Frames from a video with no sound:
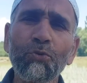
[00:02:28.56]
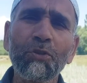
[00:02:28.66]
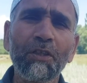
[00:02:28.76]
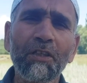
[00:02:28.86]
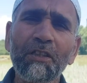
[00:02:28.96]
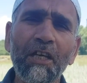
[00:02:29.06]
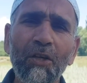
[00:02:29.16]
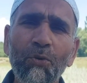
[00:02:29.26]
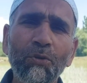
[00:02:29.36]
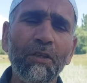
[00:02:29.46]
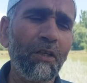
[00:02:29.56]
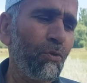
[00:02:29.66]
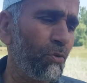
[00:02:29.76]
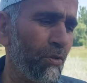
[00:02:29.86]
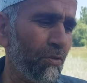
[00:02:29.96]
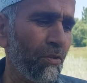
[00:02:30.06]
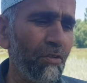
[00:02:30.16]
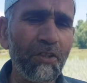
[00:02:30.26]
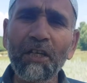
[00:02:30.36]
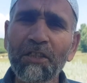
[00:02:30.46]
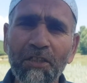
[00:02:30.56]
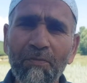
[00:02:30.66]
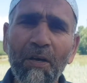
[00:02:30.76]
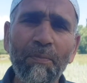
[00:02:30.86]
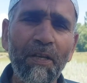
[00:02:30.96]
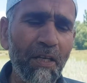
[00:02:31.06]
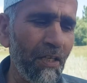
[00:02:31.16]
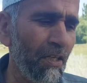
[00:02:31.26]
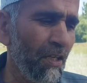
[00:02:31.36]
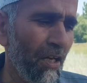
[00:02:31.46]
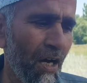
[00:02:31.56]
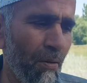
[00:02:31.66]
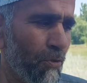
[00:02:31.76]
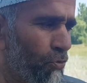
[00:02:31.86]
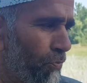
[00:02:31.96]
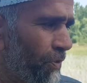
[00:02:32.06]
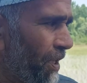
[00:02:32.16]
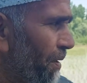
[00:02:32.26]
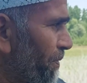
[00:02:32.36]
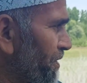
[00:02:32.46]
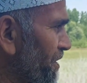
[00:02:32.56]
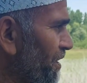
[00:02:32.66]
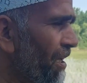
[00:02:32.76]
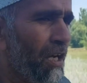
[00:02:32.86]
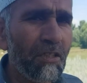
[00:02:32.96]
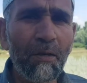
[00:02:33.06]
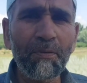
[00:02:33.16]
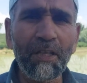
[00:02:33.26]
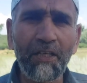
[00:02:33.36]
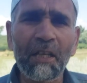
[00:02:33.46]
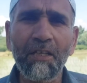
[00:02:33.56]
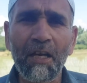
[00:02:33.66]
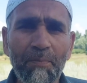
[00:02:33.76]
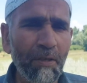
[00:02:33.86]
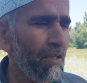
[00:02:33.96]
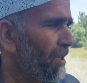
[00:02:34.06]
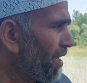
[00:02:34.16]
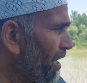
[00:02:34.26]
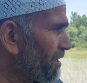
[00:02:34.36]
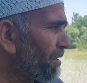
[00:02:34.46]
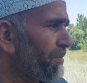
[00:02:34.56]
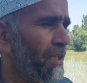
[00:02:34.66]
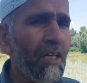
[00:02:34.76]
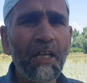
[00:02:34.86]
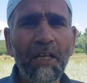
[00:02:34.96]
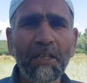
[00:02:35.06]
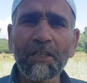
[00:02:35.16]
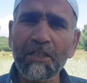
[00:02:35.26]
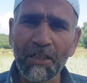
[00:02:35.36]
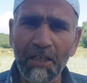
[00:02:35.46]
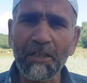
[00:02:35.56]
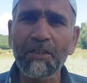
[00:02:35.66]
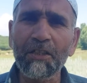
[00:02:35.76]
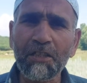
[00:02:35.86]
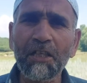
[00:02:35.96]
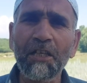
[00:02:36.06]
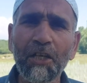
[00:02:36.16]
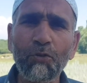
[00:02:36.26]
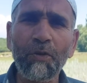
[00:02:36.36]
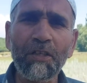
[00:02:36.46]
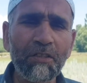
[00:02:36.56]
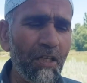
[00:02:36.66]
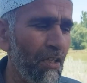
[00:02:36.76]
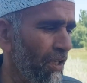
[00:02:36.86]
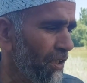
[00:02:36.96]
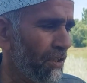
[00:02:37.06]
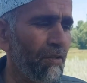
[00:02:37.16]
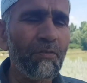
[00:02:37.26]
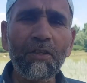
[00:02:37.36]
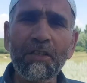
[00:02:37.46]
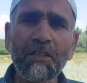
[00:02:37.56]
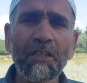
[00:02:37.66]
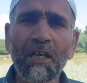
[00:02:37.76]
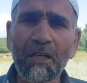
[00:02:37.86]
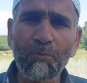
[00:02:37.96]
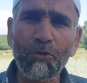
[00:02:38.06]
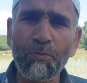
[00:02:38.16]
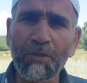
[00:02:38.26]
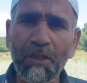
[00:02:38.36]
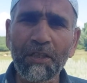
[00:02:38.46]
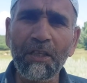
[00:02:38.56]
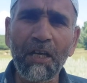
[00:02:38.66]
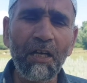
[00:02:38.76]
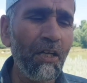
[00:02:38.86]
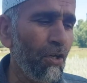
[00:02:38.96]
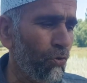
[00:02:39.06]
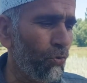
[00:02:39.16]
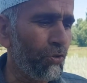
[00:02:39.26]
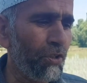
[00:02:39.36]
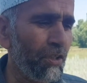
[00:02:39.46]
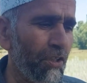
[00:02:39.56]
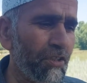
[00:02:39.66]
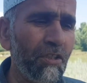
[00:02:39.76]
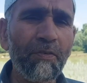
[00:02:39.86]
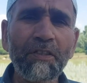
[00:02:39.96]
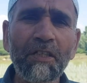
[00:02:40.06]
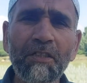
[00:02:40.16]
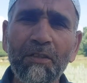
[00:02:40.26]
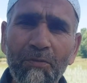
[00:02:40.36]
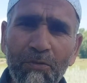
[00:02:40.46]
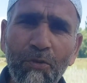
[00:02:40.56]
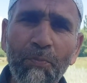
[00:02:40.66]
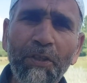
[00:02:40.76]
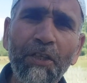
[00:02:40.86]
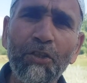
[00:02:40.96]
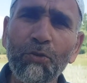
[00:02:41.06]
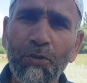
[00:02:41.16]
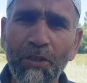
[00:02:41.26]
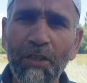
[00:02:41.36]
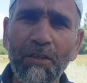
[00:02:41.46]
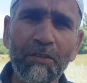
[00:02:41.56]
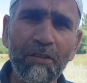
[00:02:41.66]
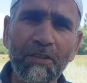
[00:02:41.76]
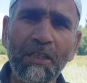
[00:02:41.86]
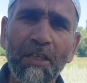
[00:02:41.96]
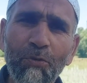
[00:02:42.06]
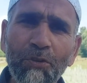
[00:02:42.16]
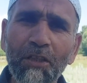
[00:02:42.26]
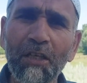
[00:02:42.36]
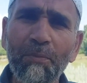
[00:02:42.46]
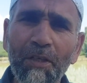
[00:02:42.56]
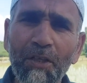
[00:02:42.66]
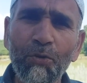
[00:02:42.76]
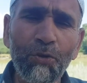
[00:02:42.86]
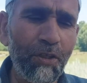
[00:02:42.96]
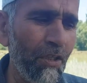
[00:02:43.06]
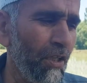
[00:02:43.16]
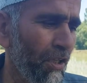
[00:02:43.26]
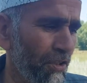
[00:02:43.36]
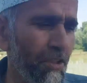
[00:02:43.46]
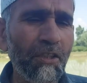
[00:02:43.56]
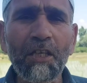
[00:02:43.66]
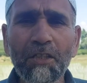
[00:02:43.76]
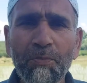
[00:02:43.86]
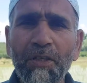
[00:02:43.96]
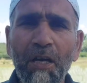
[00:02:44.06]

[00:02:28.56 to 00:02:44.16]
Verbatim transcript: जून तक तैयार होते हैं और चालीस दिन वहाँ पर रहकर हम इसको फिर यहाँ पर जिस तरह आज आप देख रहे हैं यहाँ पर आज हमें लगा रहे इसलिए ये इसलिए लेट हुआ इस साल क्योंकि इस साल यहाँ का मौसम ठीक नहीं रहा और ठीक इसकी वजह से वो पनीरी जो ये ज़्यादा उतनी लंबी नहीं होगी जितना इसमें